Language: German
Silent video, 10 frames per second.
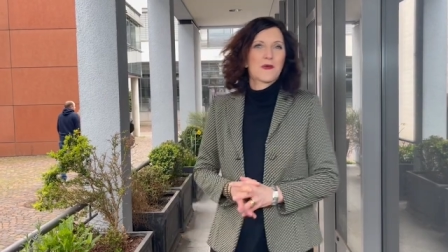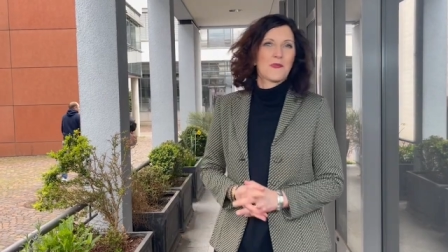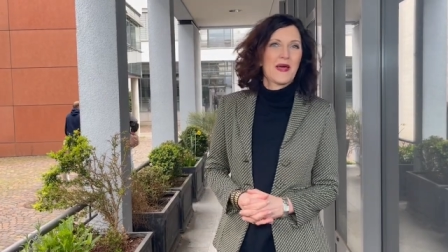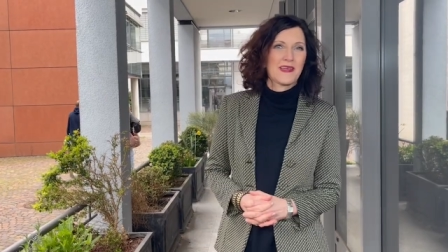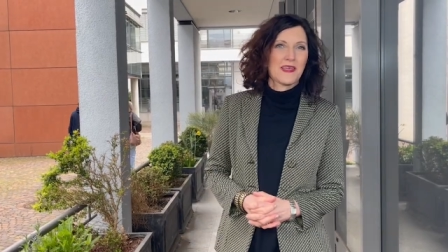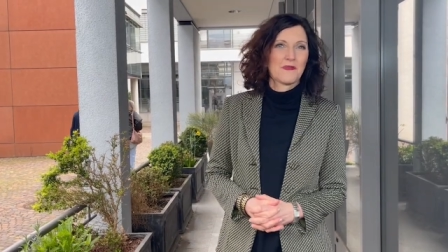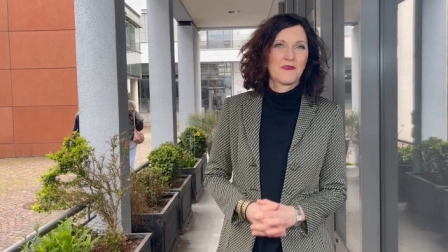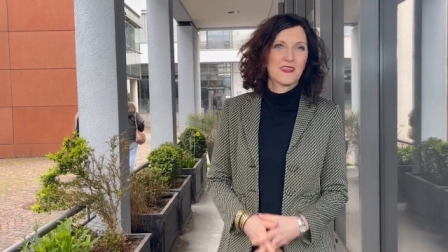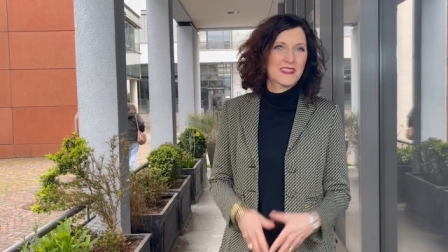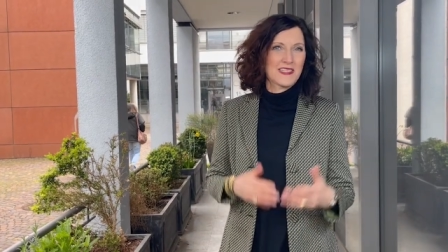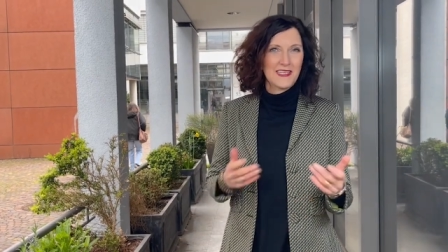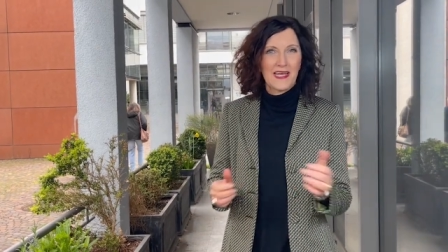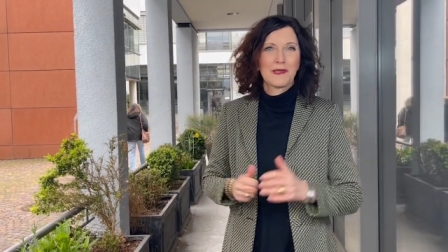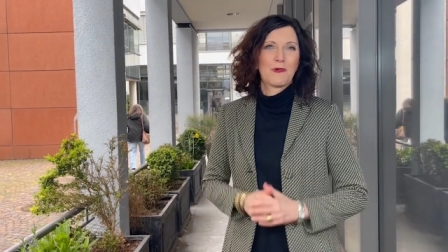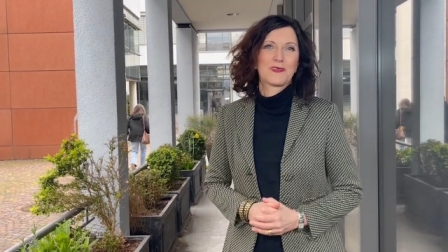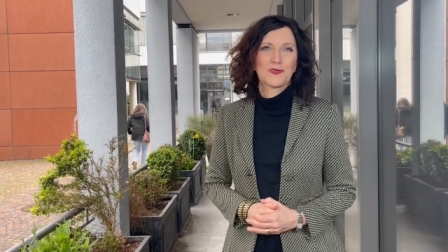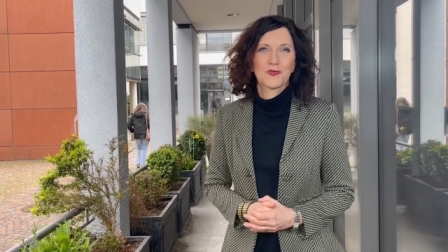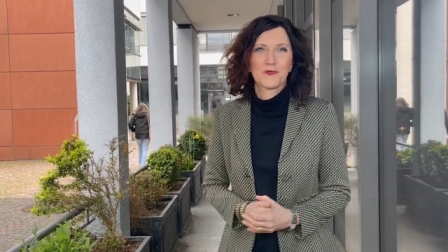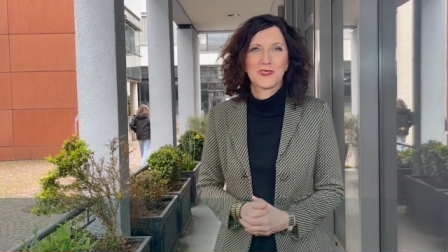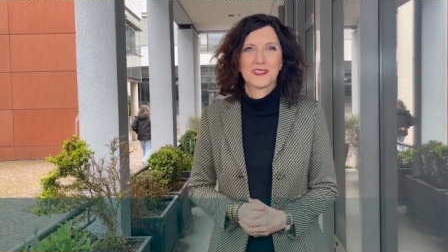bei dem, wie es ein Teilnehmer so
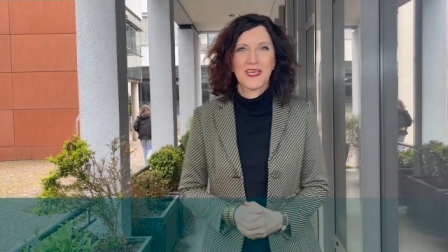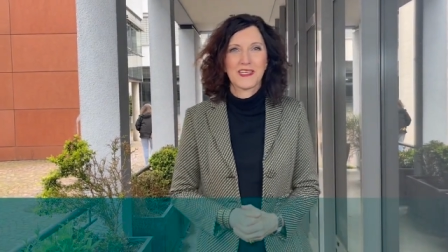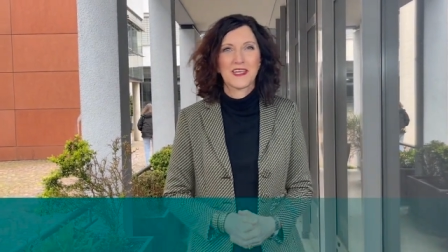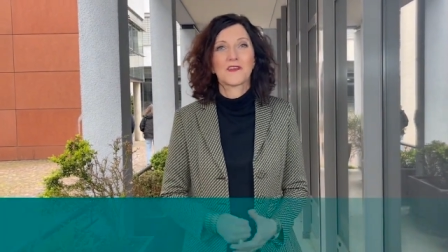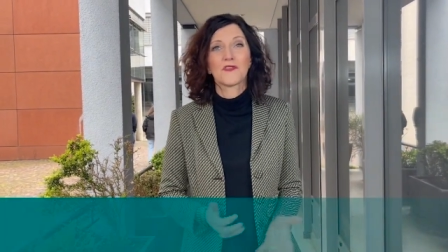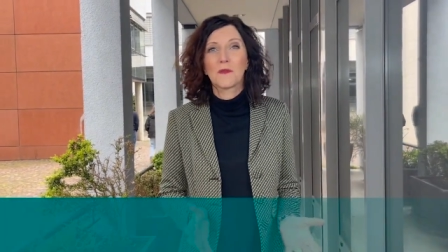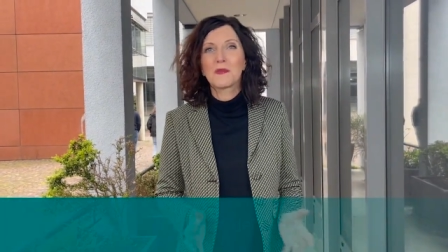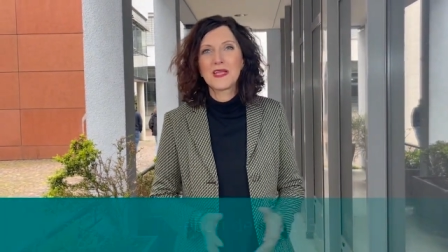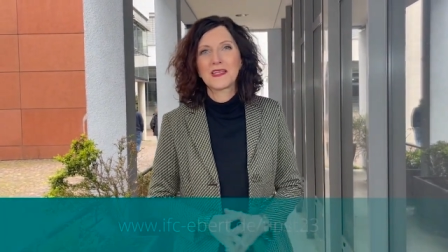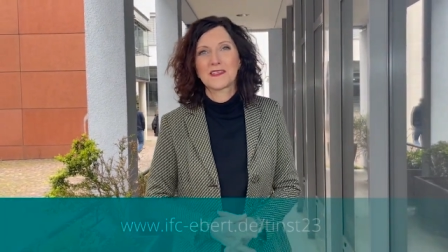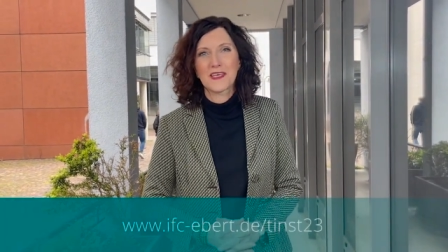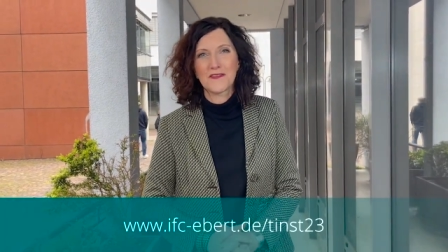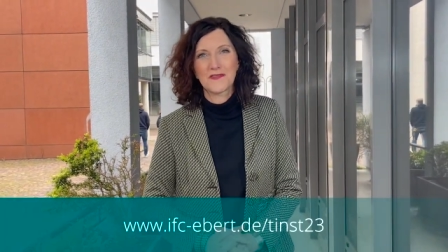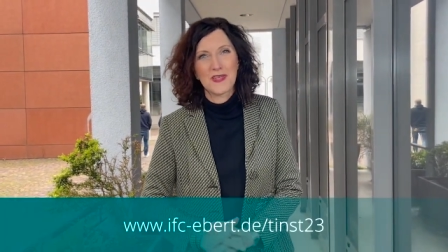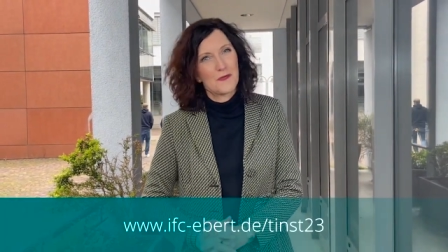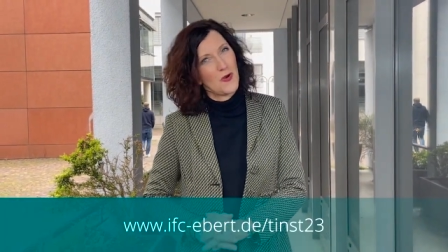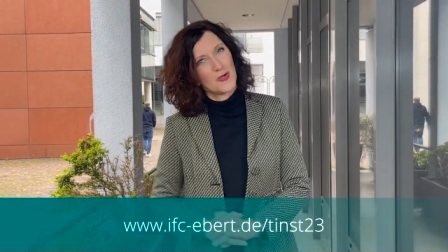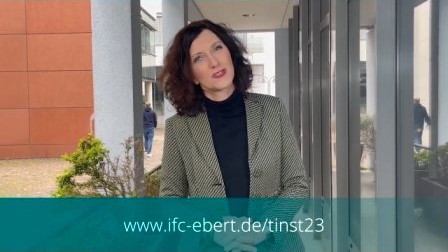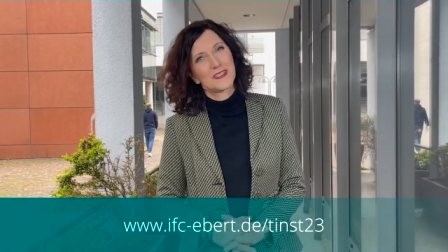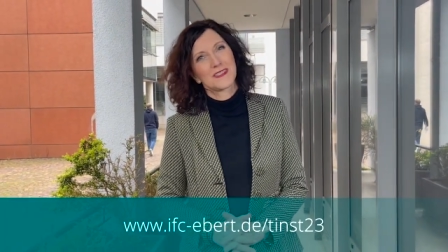schön bezeichnet hat, Familientreffen der
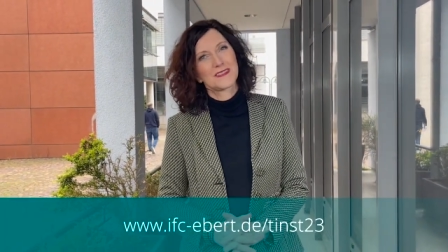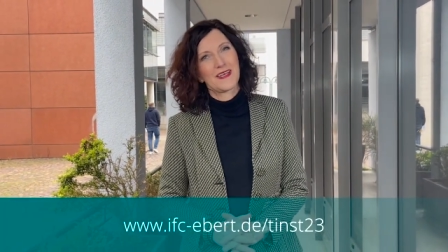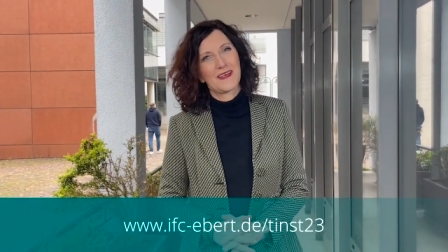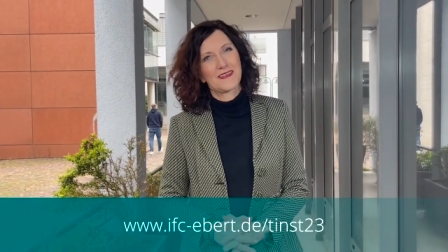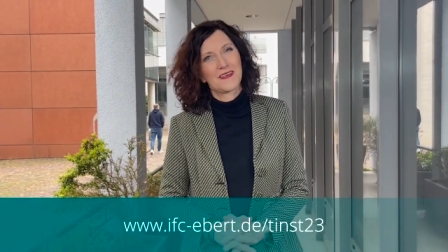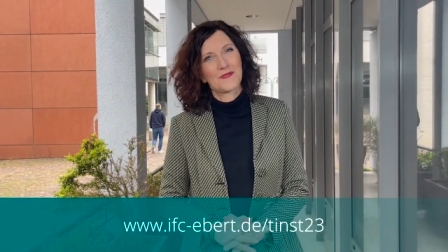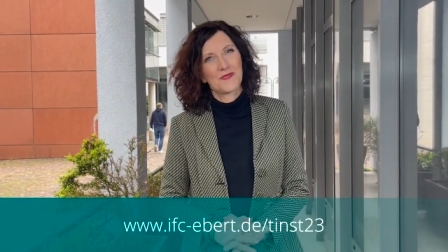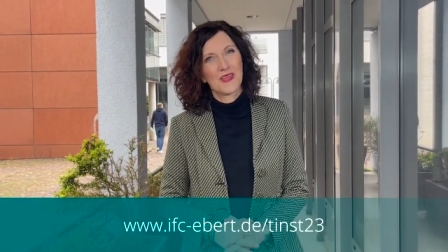Brancheninsider?